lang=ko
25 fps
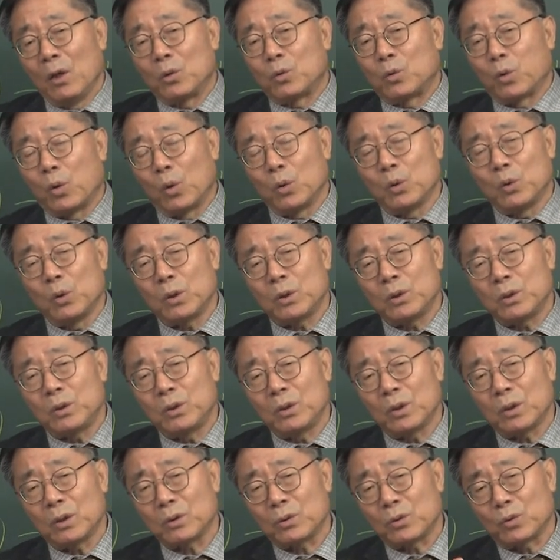
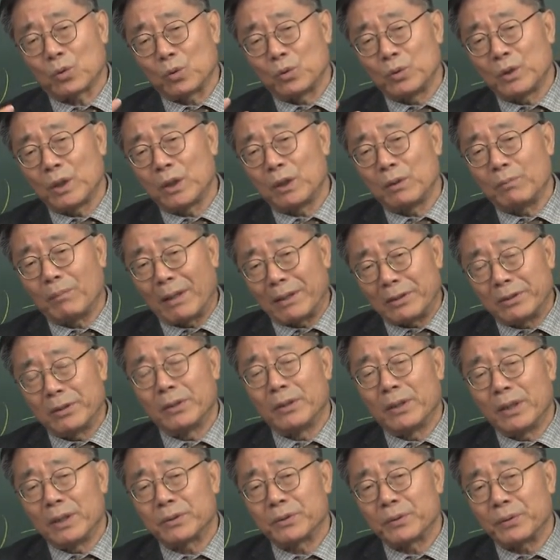도덕적 존재를
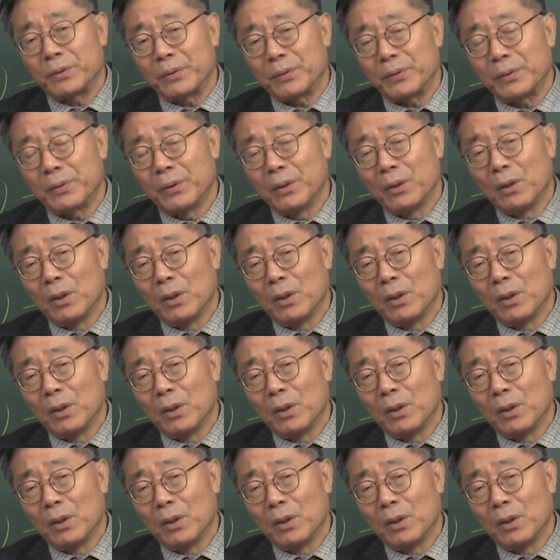만들어냈어요.